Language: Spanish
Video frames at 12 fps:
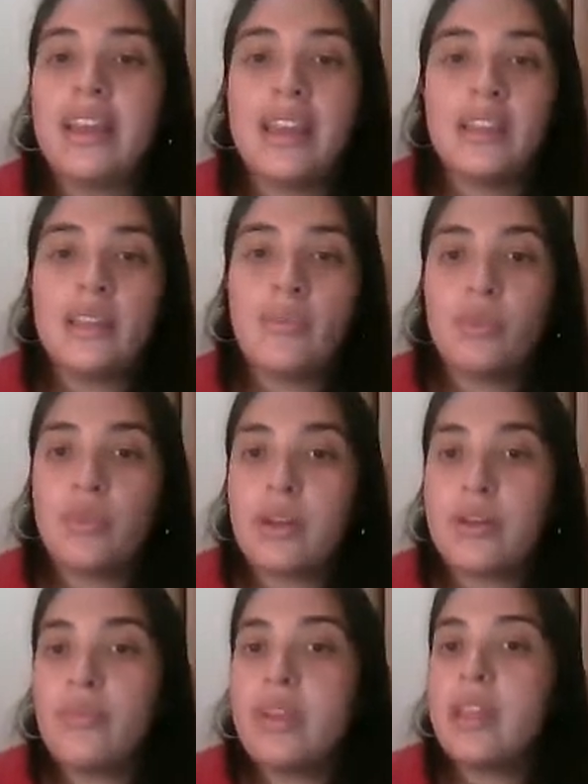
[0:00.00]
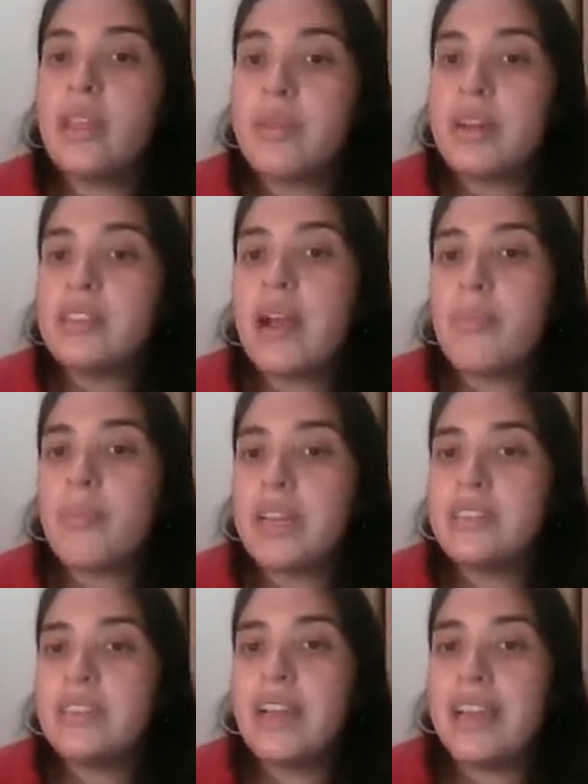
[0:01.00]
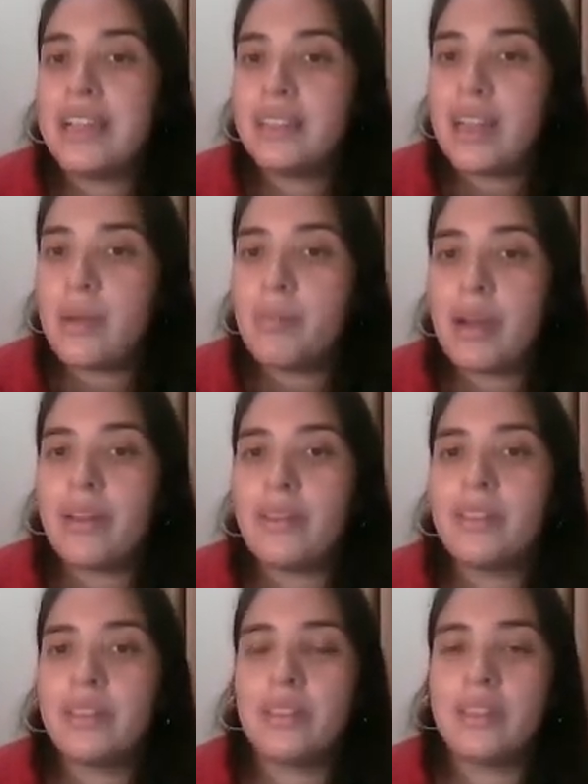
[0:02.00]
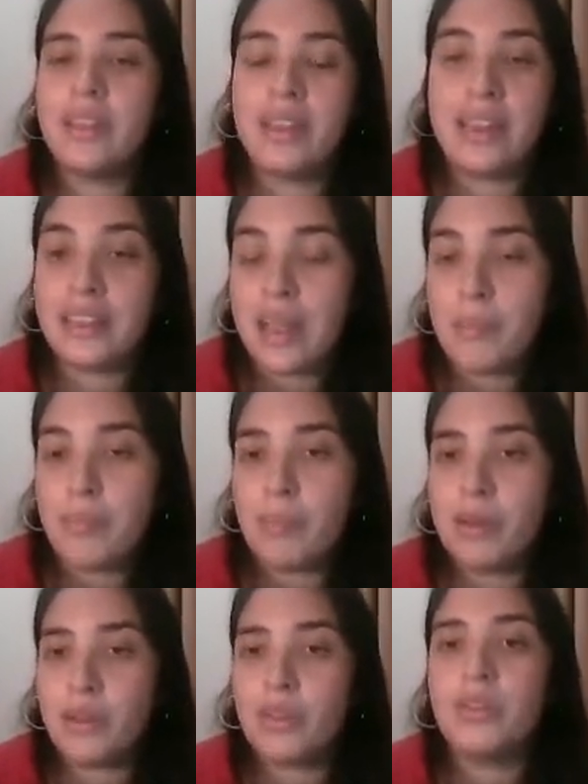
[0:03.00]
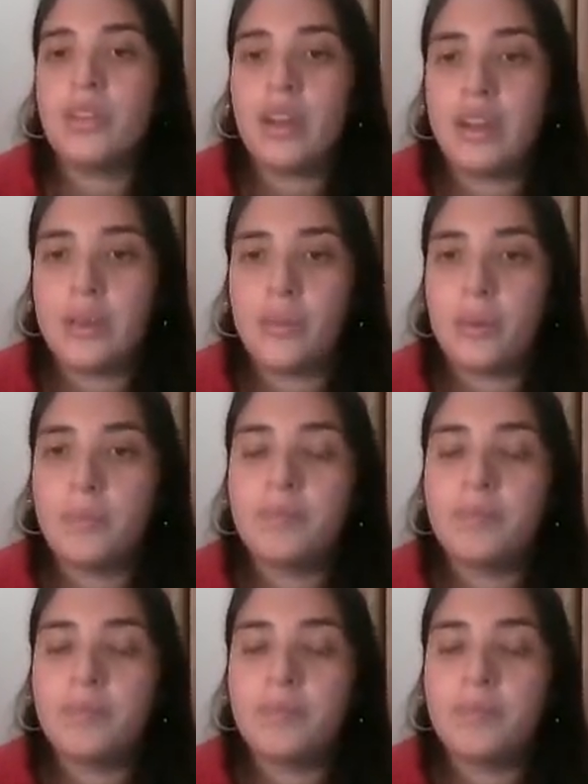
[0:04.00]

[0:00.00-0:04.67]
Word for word: Esta fotografía además aparece en la etapa, en la tapa, perdón, del libro.